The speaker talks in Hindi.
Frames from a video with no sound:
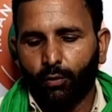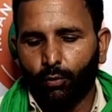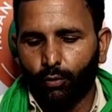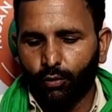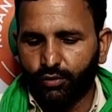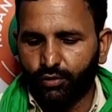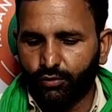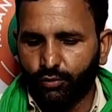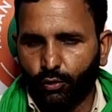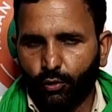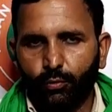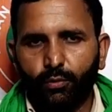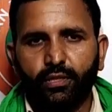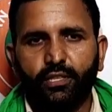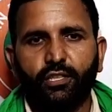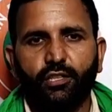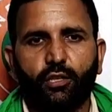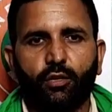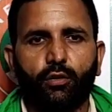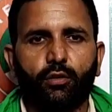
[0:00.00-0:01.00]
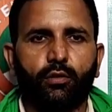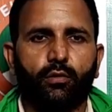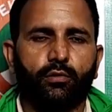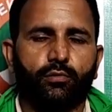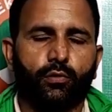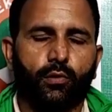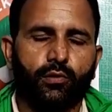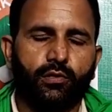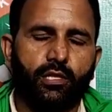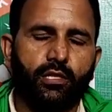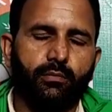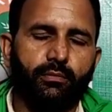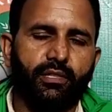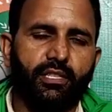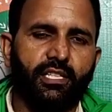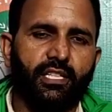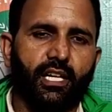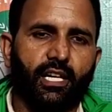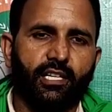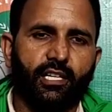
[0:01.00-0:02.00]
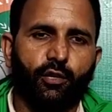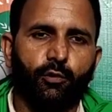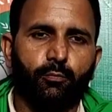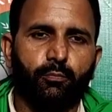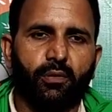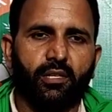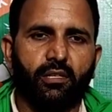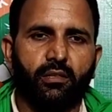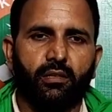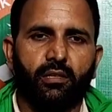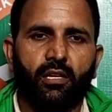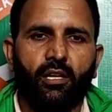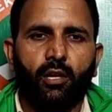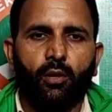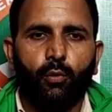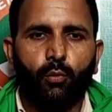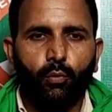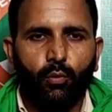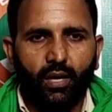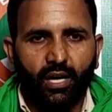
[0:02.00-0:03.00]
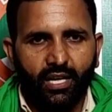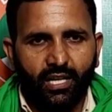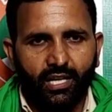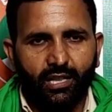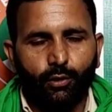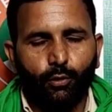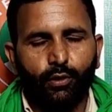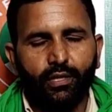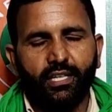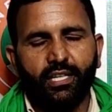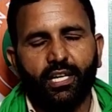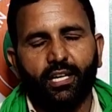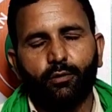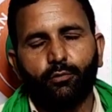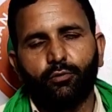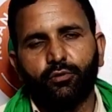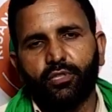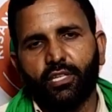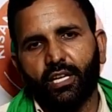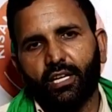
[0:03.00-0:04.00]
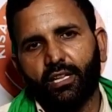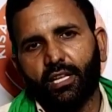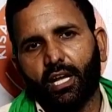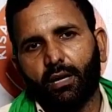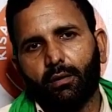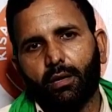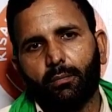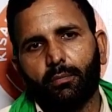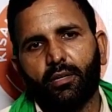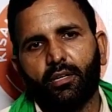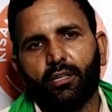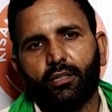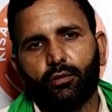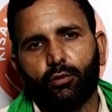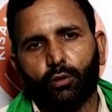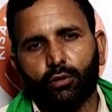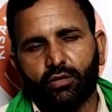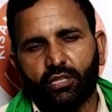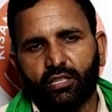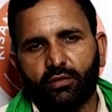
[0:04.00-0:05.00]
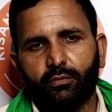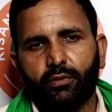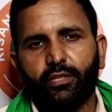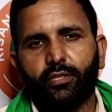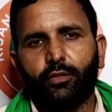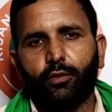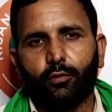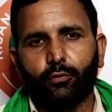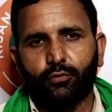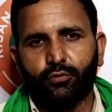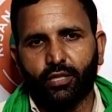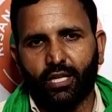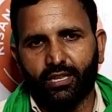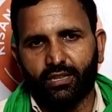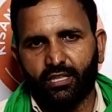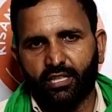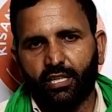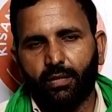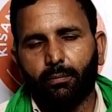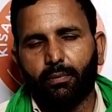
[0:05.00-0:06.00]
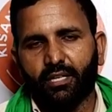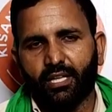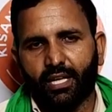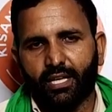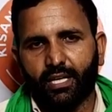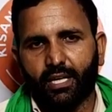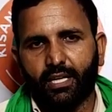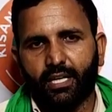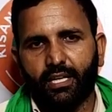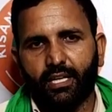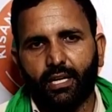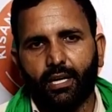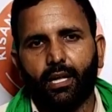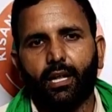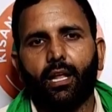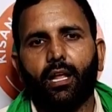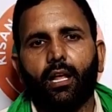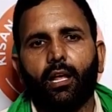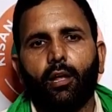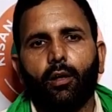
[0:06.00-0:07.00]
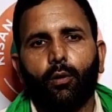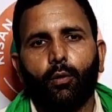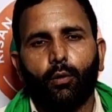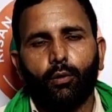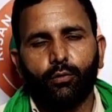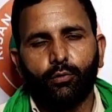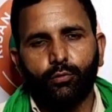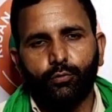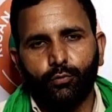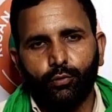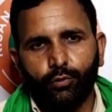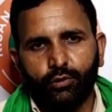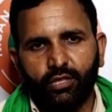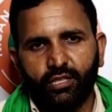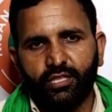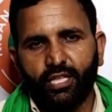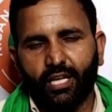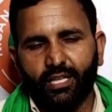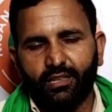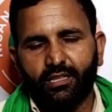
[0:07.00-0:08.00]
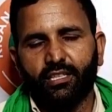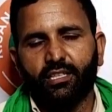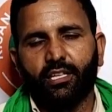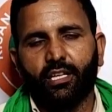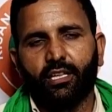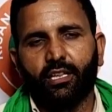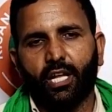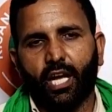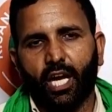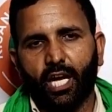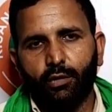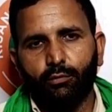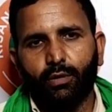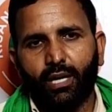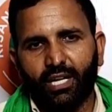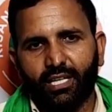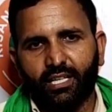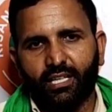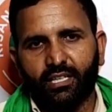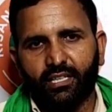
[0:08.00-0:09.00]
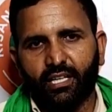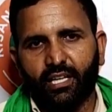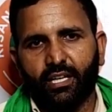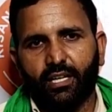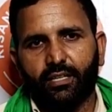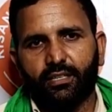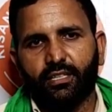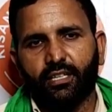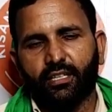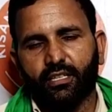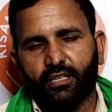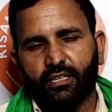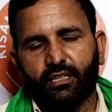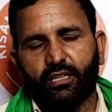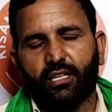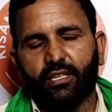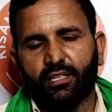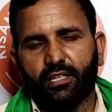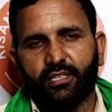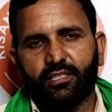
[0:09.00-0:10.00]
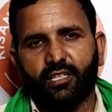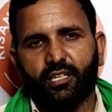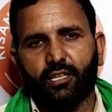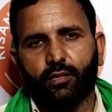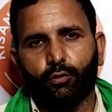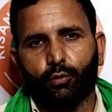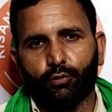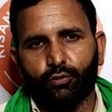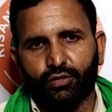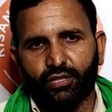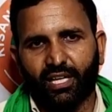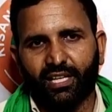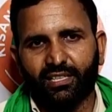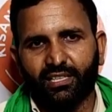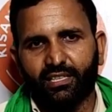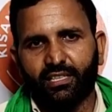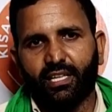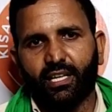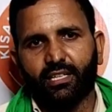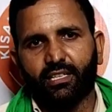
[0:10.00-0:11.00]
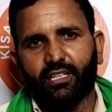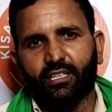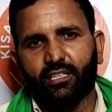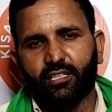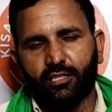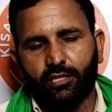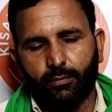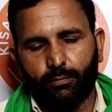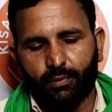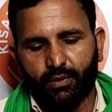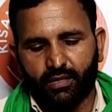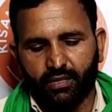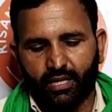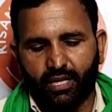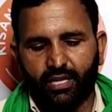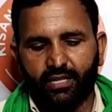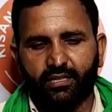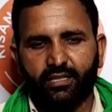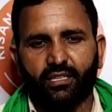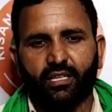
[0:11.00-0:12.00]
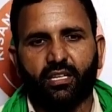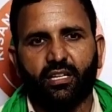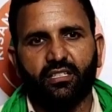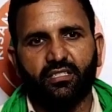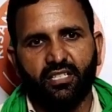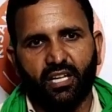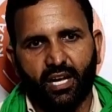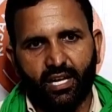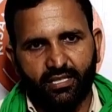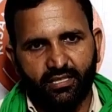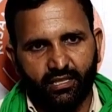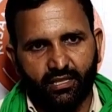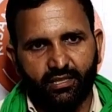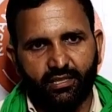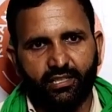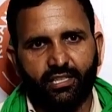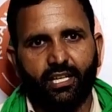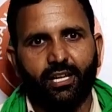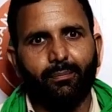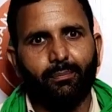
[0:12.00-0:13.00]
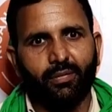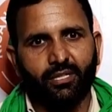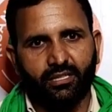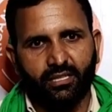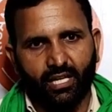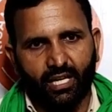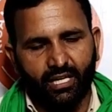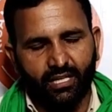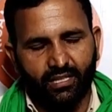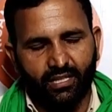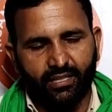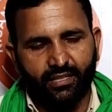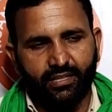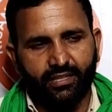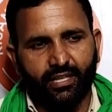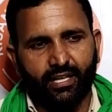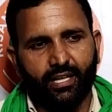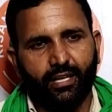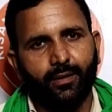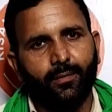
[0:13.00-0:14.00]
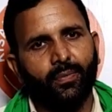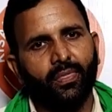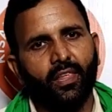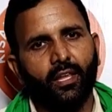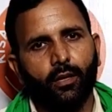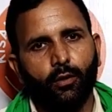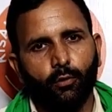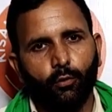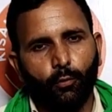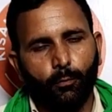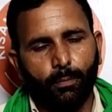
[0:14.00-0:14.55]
और जो वीडियो सोशल मीडिया के ऊपर वायरल हो रही है उसके अलावा भी दो तीन वीडियो उस साथी ने बना रखी है और उस खुद साथी ने लाइव आकर के टिकरी धरने से घोषणा की है कि किसी प्रकार की अगर जांच करनी है पड़ताल करनी है वो